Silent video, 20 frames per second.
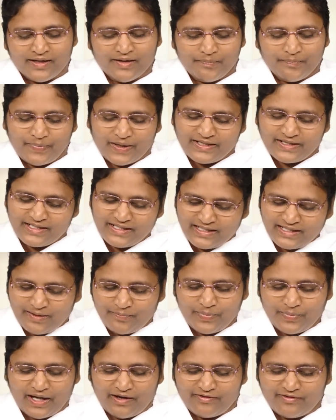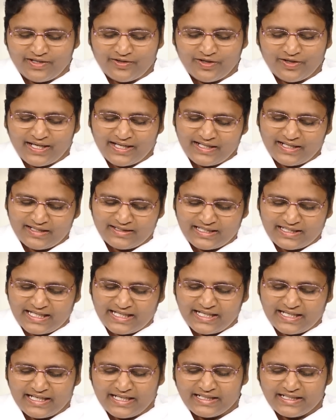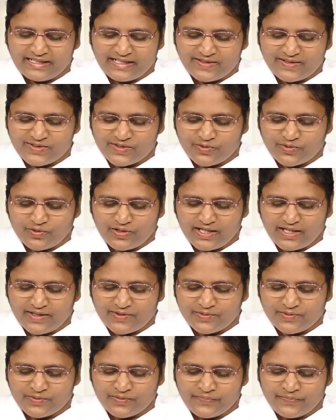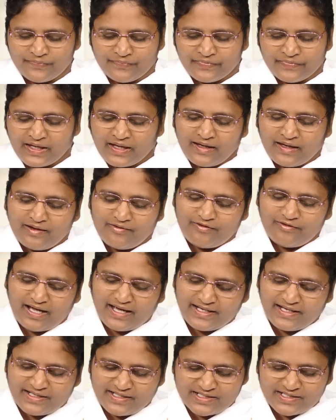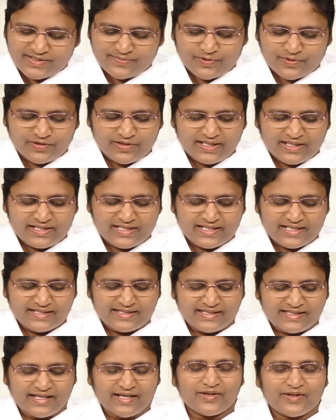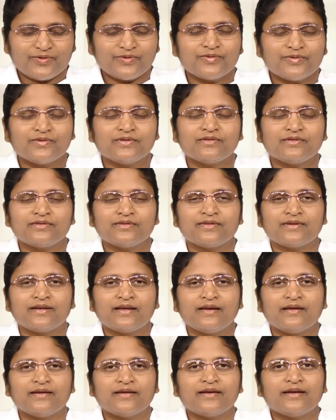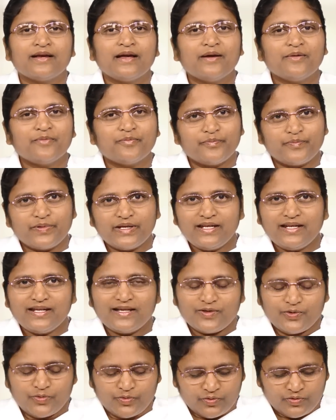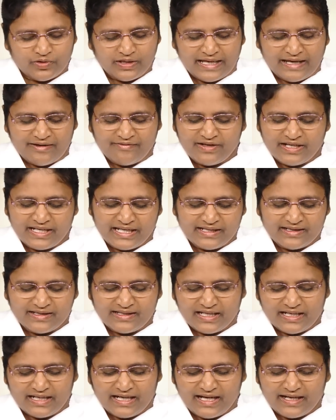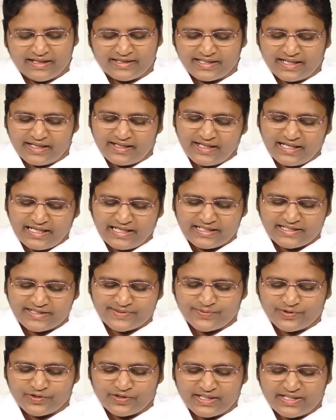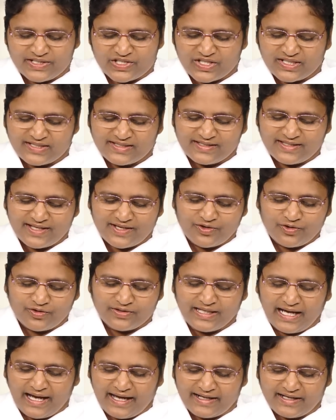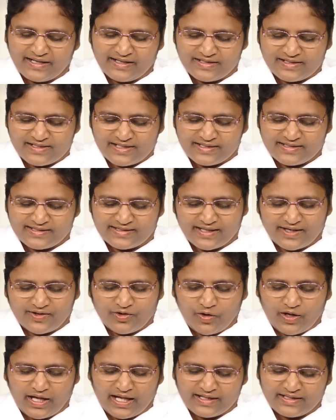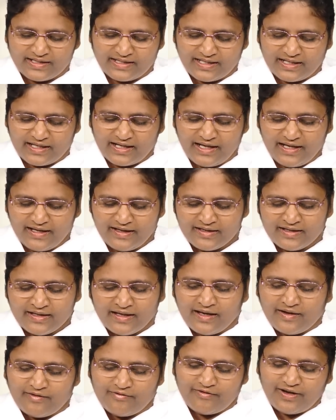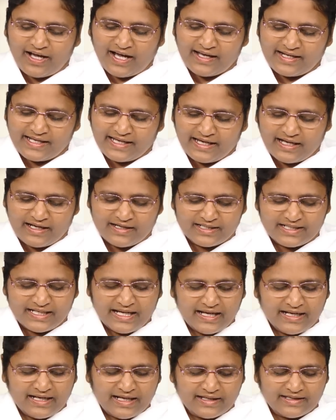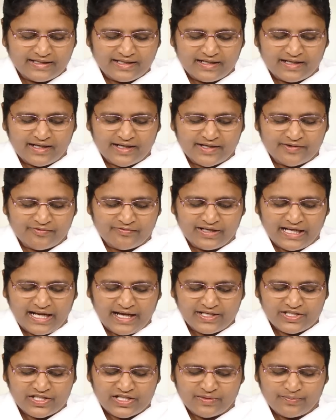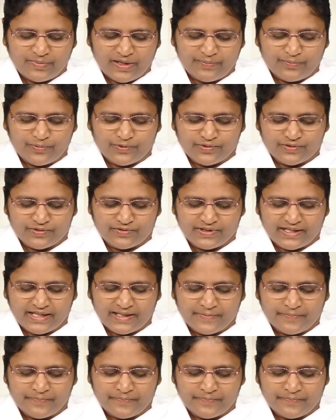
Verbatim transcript: పతిత పావనులైన తండ్రిని తెలుసుకున్నారు వారిని స్మృతి చేస్తారు పిల్లలు ఎవరెంతగా తండ్రిని స్మృతి చేస్తారో ధారణ చేస్తారో అంతగా వారి అజ్ఞానాంధకారం వినాశనమైపోతుంది